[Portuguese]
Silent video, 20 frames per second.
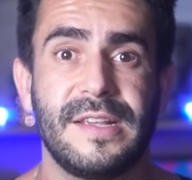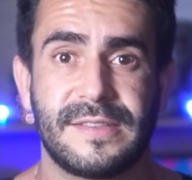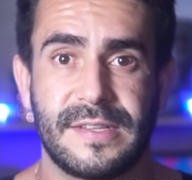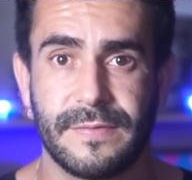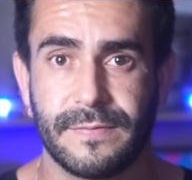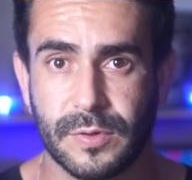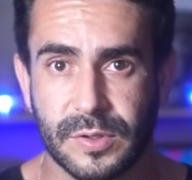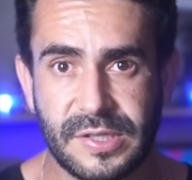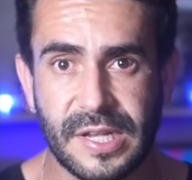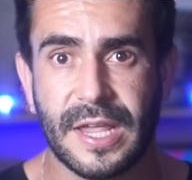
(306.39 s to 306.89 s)

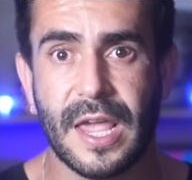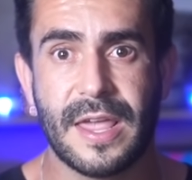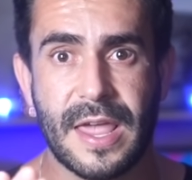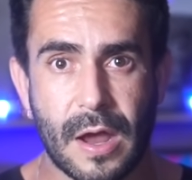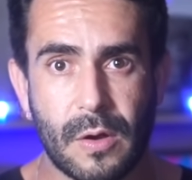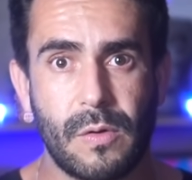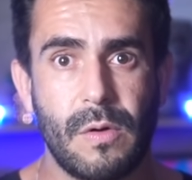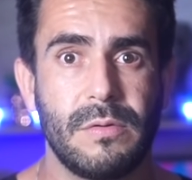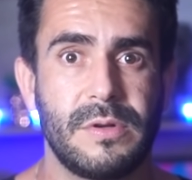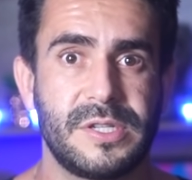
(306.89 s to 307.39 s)
É você que
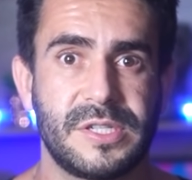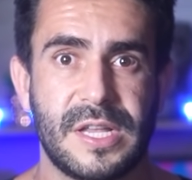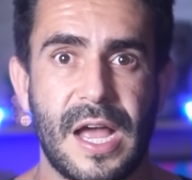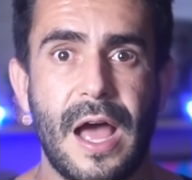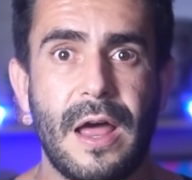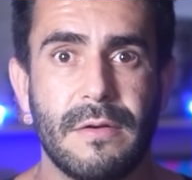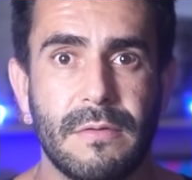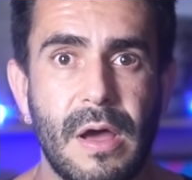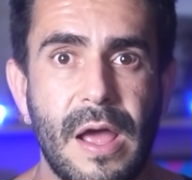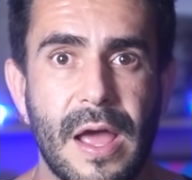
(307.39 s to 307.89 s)
quer
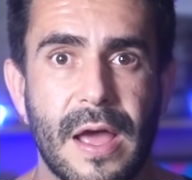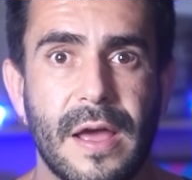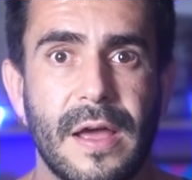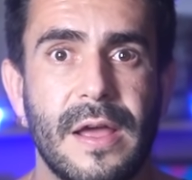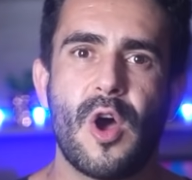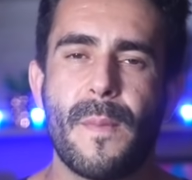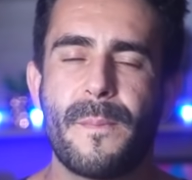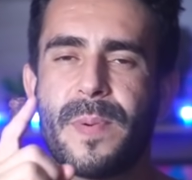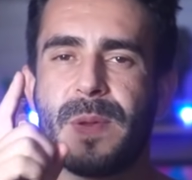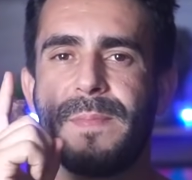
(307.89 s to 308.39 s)
conquistar, não é?
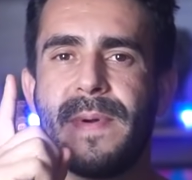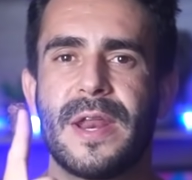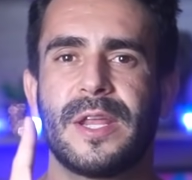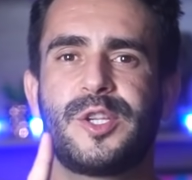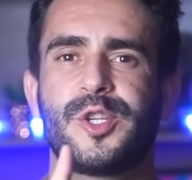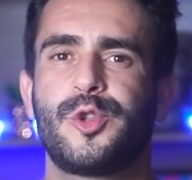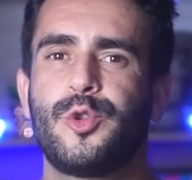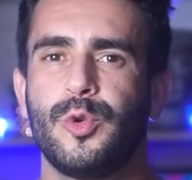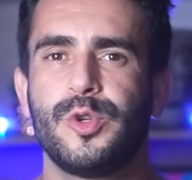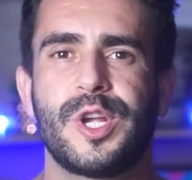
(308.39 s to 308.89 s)
Então a primeira
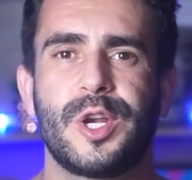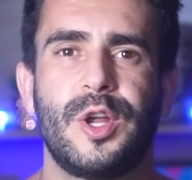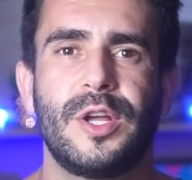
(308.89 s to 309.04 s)
atitude,